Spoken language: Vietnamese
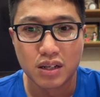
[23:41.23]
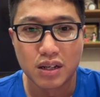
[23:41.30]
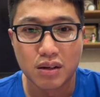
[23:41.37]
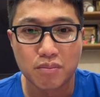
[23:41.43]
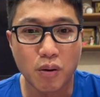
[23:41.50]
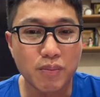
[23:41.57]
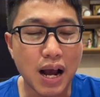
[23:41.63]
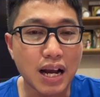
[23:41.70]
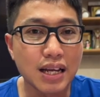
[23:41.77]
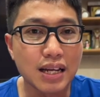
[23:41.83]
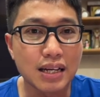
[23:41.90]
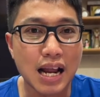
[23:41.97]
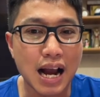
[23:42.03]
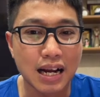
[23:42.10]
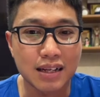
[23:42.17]
Bóng đá
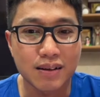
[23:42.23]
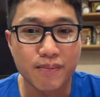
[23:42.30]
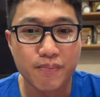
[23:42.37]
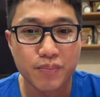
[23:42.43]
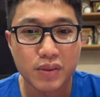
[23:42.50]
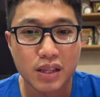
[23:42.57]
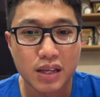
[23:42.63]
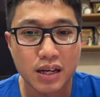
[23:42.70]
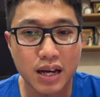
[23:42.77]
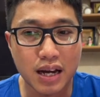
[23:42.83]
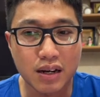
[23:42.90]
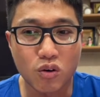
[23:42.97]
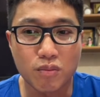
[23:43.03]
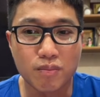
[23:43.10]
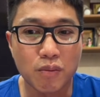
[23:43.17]
hiện đại, các
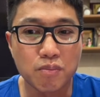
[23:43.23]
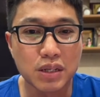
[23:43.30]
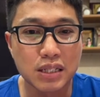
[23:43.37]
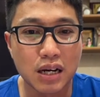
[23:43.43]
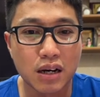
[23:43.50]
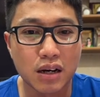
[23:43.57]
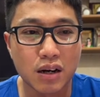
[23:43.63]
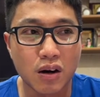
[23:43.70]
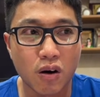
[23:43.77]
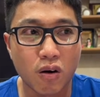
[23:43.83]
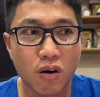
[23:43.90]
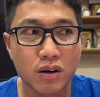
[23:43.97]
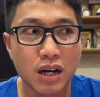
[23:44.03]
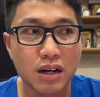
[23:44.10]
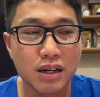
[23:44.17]
đội bóng bây giờ
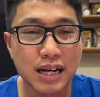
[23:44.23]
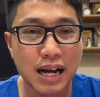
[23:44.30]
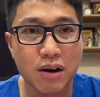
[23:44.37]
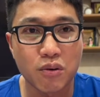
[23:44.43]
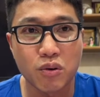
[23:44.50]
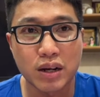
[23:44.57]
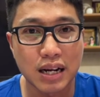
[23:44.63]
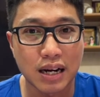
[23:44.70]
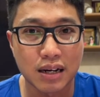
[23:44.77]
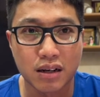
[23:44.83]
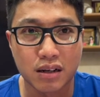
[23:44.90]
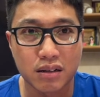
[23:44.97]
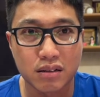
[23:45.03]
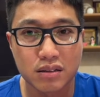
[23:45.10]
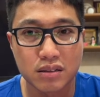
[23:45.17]
họ nâng cao cái năng
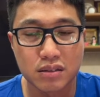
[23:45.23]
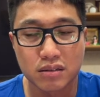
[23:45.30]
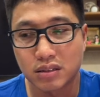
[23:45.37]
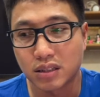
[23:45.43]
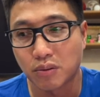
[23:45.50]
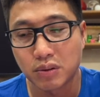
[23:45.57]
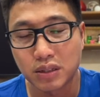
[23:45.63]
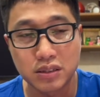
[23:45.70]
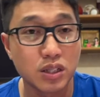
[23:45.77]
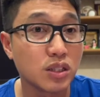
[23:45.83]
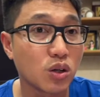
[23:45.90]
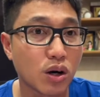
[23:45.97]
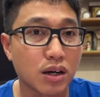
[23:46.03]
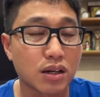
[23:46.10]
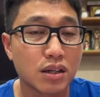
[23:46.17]
lực trong chiến
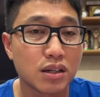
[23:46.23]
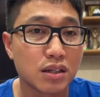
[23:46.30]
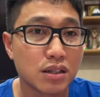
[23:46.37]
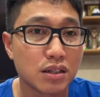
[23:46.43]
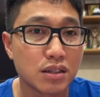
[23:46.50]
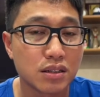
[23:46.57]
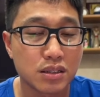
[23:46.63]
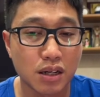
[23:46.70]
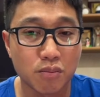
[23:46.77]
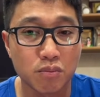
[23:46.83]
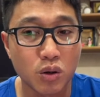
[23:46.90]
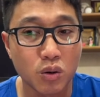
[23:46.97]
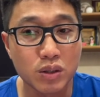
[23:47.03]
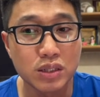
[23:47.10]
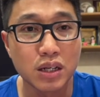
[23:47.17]
thuật, trong
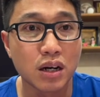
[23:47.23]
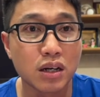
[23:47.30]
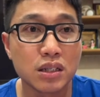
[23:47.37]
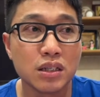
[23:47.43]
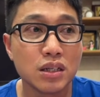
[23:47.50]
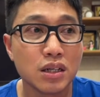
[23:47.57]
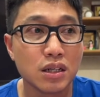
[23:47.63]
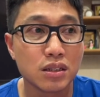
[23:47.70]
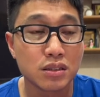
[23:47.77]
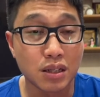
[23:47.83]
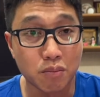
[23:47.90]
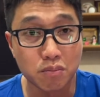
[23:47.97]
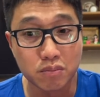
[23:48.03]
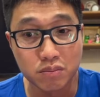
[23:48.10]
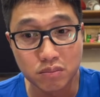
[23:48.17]
lối chơi,
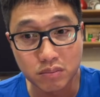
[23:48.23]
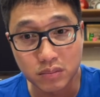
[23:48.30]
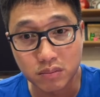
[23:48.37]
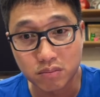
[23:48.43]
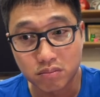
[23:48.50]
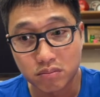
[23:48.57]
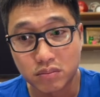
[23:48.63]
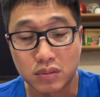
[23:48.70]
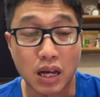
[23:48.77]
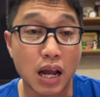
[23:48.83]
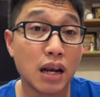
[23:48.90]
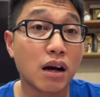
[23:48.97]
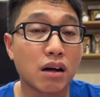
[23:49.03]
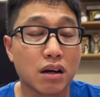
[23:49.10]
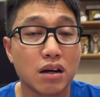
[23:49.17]
trong thể
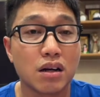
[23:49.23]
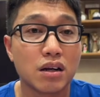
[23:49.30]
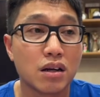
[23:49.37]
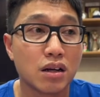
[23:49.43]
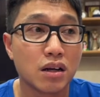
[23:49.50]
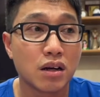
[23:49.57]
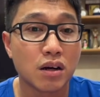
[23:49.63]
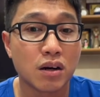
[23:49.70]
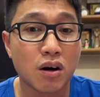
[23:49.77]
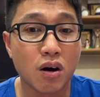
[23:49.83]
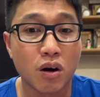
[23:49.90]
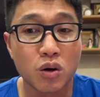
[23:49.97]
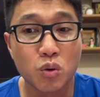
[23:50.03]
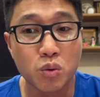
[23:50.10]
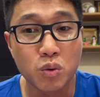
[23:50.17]
lực.
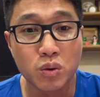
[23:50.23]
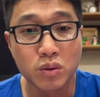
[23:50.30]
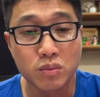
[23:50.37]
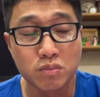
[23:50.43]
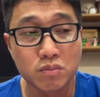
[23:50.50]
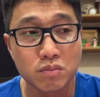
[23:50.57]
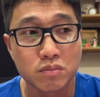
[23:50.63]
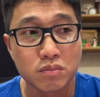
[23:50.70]
Họ luôn